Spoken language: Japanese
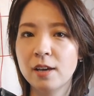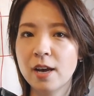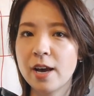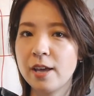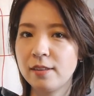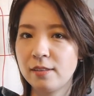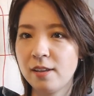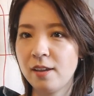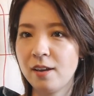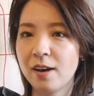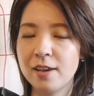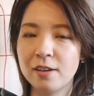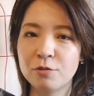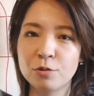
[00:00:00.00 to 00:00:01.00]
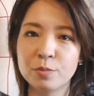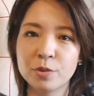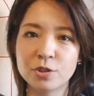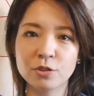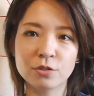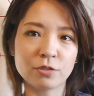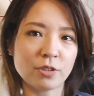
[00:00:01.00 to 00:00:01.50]
変えてアイコンも
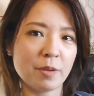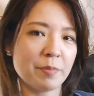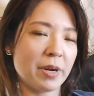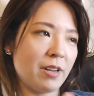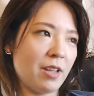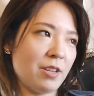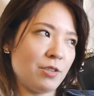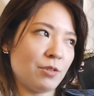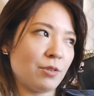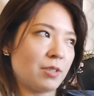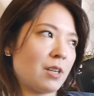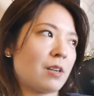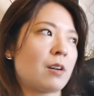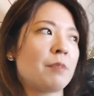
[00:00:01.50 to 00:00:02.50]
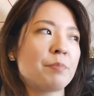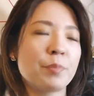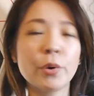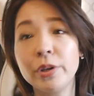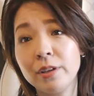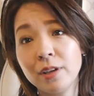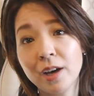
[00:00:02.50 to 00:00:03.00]
ちょっとねバレエ衣装作家っ
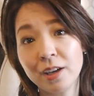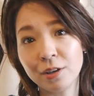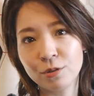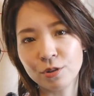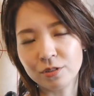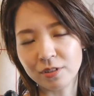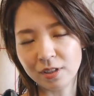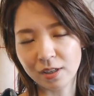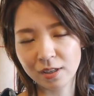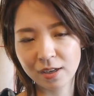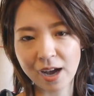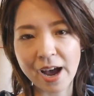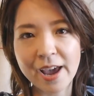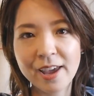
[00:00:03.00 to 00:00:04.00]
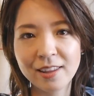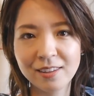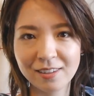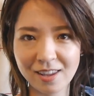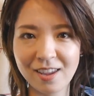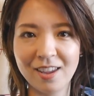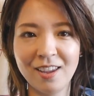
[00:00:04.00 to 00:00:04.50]
ぽいアイコンに変え
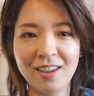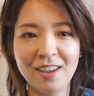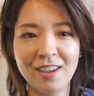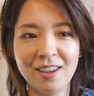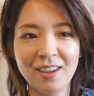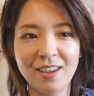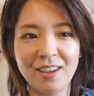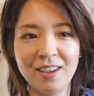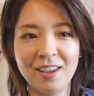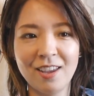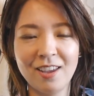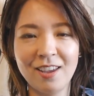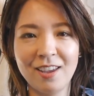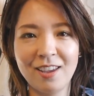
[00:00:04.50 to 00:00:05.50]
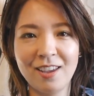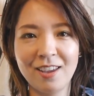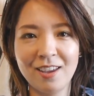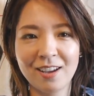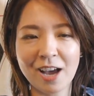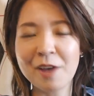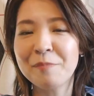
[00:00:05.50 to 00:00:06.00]
て
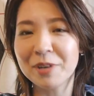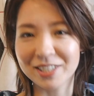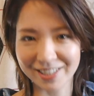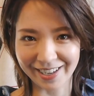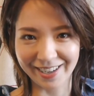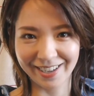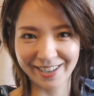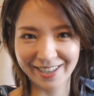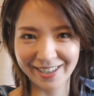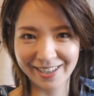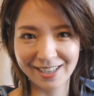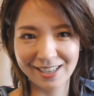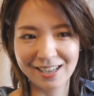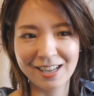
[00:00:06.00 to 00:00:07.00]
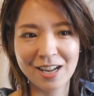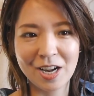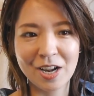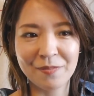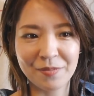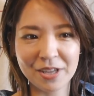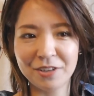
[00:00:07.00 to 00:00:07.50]
変えました
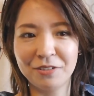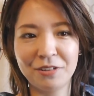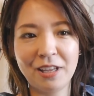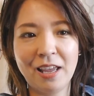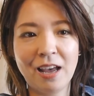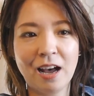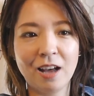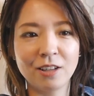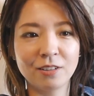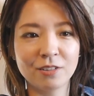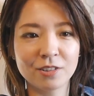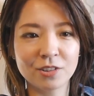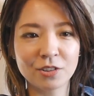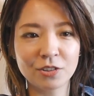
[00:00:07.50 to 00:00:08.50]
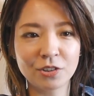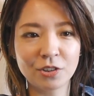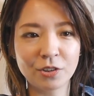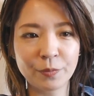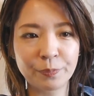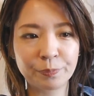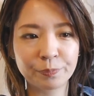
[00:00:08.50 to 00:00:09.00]
なのであのそ
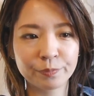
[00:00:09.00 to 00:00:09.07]
の、